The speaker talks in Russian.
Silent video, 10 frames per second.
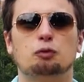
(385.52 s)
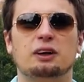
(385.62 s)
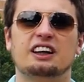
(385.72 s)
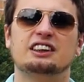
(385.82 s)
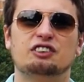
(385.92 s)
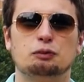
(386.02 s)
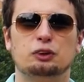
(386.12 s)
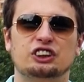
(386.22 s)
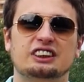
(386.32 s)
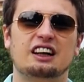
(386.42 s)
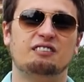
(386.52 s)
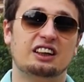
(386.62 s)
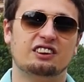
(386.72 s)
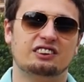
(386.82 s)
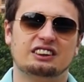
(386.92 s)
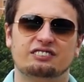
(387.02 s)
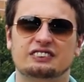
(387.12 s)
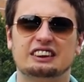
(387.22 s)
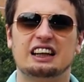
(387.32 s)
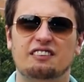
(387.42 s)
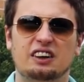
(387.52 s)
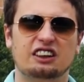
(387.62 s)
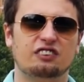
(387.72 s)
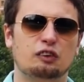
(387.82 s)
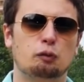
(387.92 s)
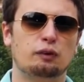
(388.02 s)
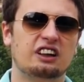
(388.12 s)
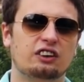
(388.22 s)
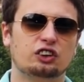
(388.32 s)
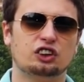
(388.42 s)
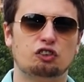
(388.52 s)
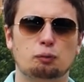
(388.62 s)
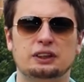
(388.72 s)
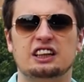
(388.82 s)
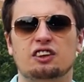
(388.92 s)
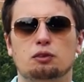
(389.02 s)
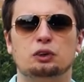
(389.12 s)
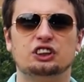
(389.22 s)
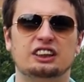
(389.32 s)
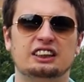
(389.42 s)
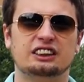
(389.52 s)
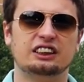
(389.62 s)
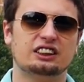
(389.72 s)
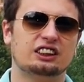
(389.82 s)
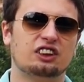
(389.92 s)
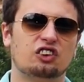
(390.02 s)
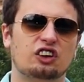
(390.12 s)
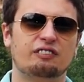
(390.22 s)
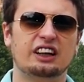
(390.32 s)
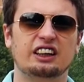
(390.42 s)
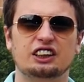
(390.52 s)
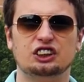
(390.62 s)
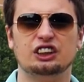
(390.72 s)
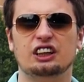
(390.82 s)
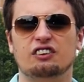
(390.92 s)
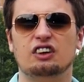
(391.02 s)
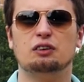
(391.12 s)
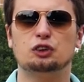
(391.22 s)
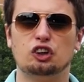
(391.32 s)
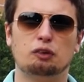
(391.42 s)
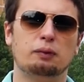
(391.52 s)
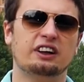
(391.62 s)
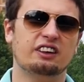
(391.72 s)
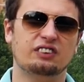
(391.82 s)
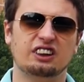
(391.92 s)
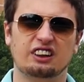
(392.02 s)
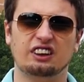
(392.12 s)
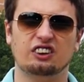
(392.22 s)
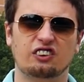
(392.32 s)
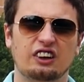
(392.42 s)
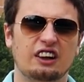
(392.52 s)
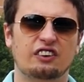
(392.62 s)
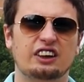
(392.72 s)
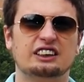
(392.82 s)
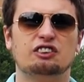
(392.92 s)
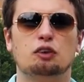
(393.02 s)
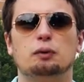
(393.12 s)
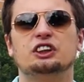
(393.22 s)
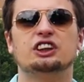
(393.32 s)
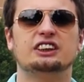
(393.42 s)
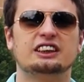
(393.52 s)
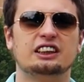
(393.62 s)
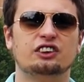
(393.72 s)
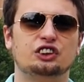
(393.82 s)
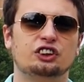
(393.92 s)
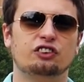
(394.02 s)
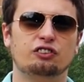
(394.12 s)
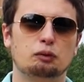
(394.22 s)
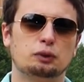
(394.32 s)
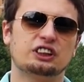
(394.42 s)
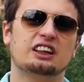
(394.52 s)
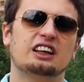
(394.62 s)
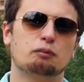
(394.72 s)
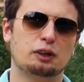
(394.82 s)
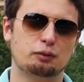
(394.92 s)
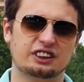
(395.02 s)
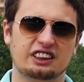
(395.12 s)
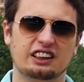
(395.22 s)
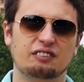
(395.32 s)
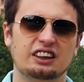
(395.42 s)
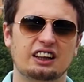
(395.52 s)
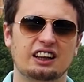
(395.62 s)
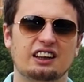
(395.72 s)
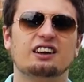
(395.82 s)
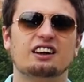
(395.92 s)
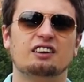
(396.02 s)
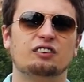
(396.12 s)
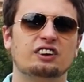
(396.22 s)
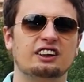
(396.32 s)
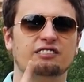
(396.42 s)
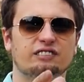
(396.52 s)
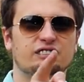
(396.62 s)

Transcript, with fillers: что пока есть возможность зарабатывать, зарабатываем. Напоминаю то, что в описании вы можете найти ссылку на мои ежедневные обзоры по крипторынку. Ну, а я с вами прощаюсь до следующего выпуска. Лайк, подписка, комментарий. Работаем.